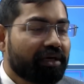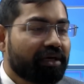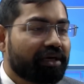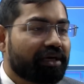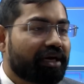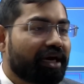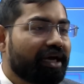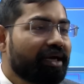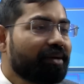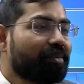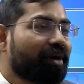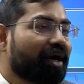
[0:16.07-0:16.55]

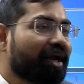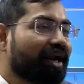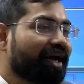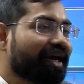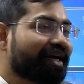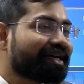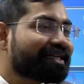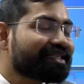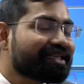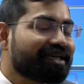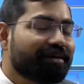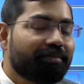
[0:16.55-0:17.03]
कई बार
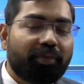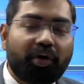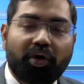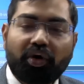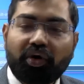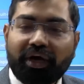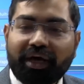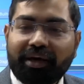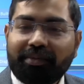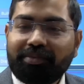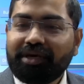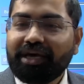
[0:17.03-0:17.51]
ऐसे
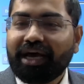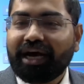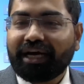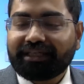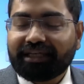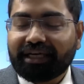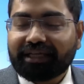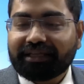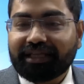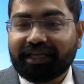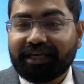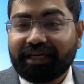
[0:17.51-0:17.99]
मौके भी आ
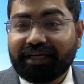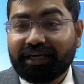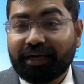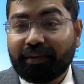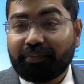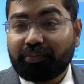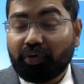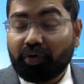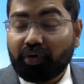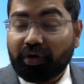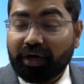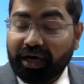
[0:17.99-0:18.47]
जाते हैं कि
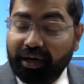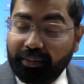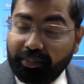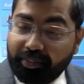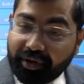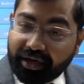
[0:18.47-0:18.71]
आपको घर